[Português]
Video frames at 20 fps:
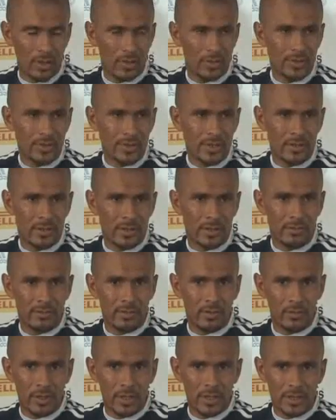os jogadores que,
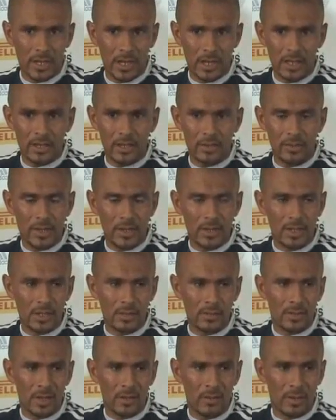que vão entrar, que estão
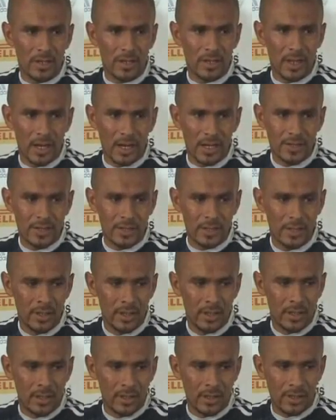entrando, têm qualidade
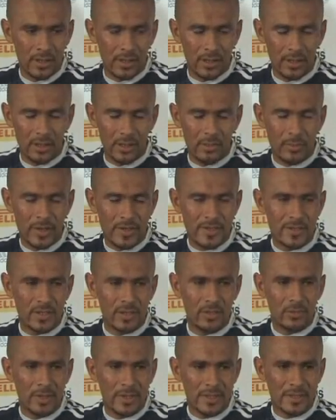e mais
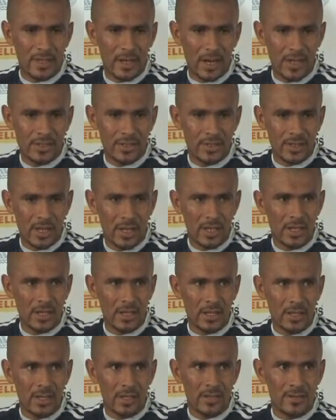cedo ou mais tarde tem
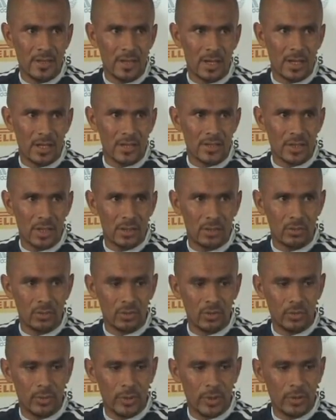que, que se encaixar no
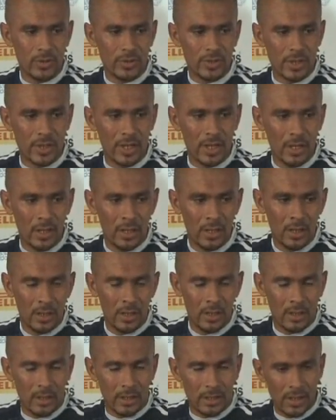grupo e conseguir
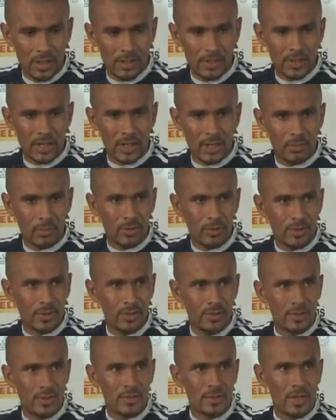dentro de campo
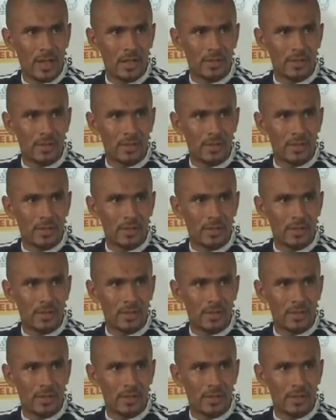conseguiu